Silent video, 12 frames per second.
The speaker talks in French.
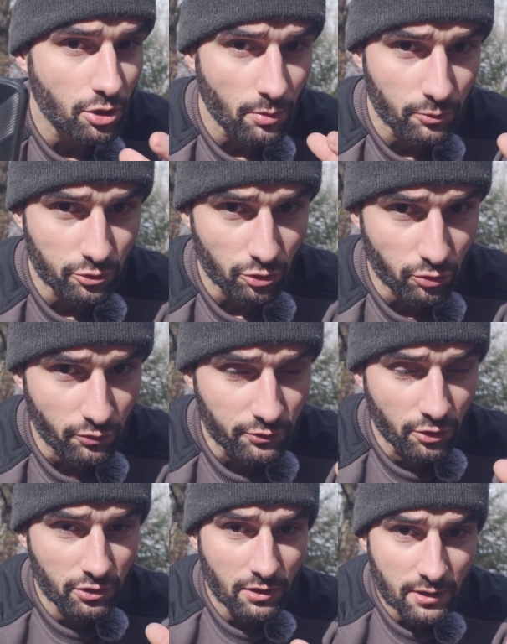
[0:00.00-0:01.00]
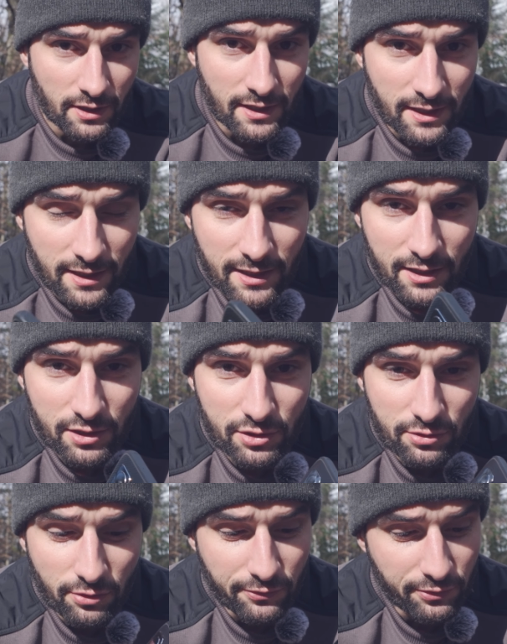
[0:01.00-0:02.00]
comme on en trouve d'autres,
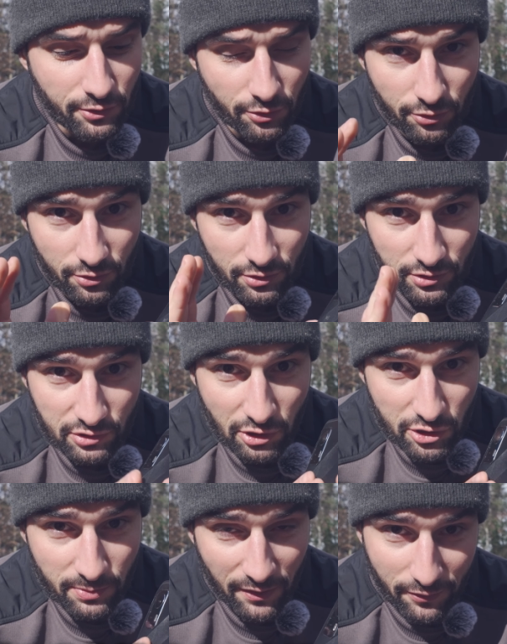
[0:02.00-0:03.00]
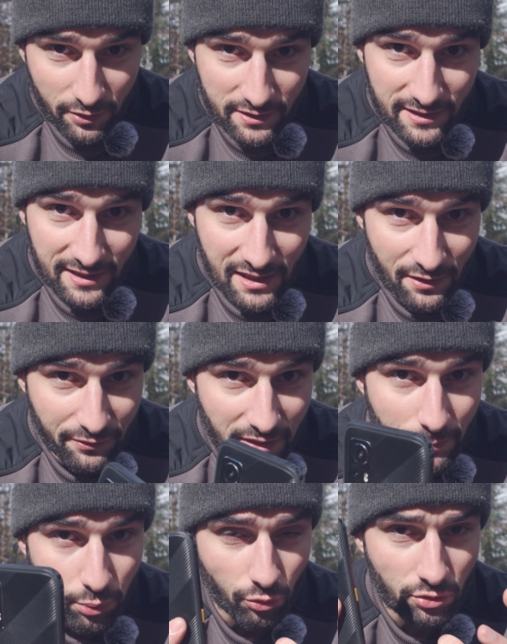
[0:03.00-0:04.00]
sauf que ce smartphone, il est
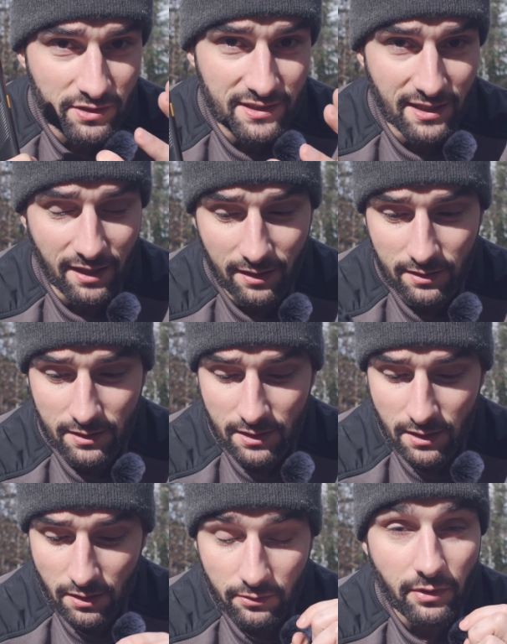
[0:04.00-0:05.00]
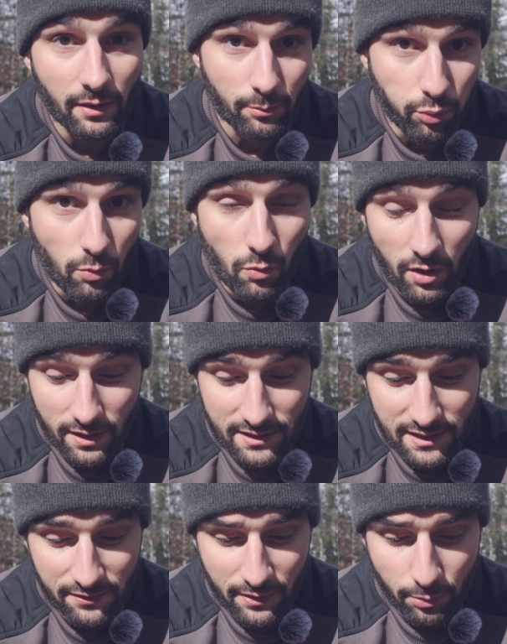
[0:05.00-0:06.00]
fait pour le terrain. Enfin, pour moi,
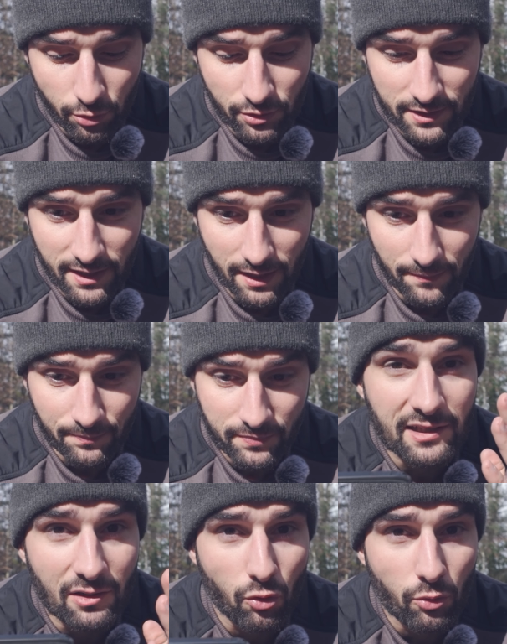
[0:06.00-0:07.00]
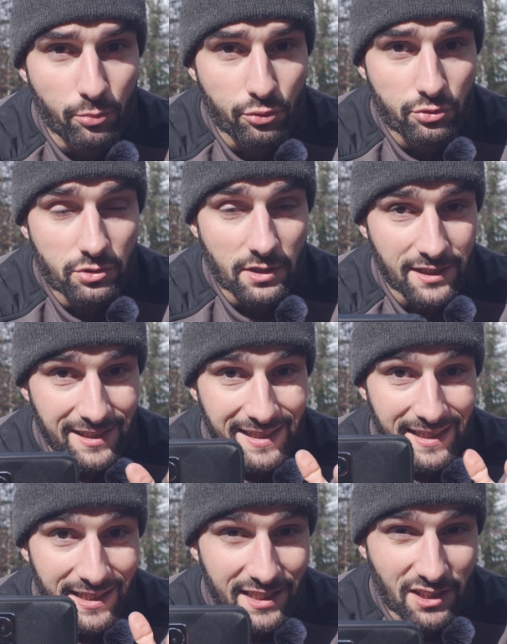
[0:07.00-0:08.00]
c'est fait pour le terrain. Il est robuste, il
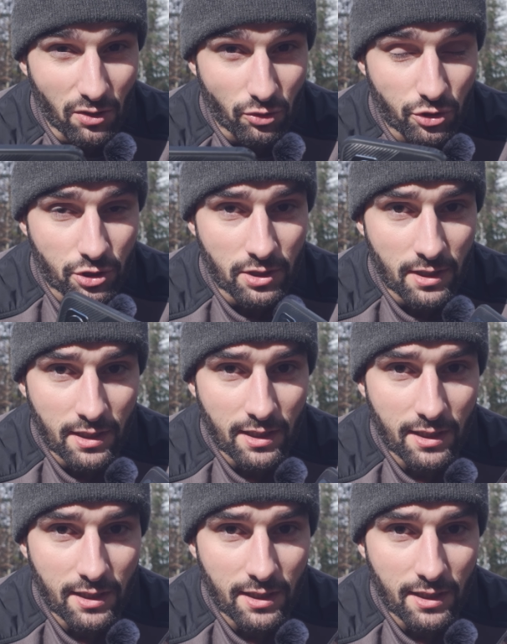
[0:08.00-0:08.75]
est étanche,